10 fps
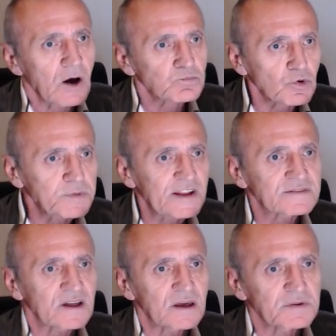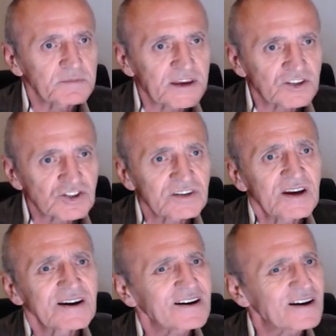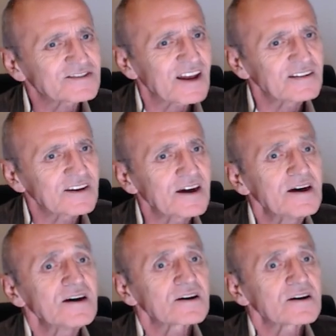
Bu bileti alabilmek için Kassel'de